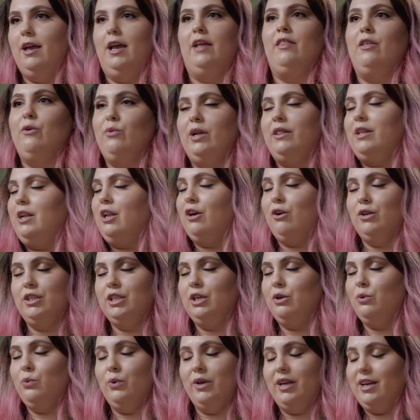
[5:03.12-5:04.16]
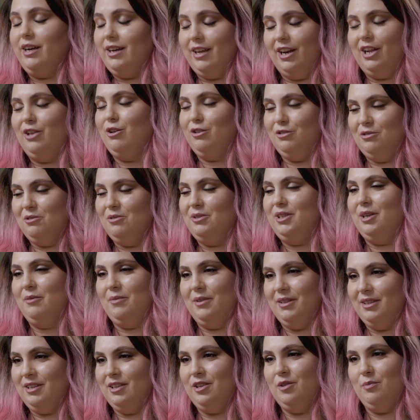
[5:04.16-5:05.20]
ed è una delle cose in cui credo
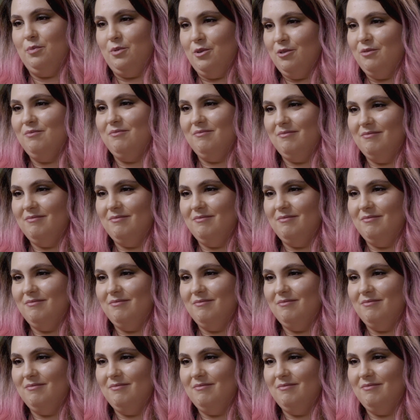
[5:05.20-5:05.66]
assolutamente di più.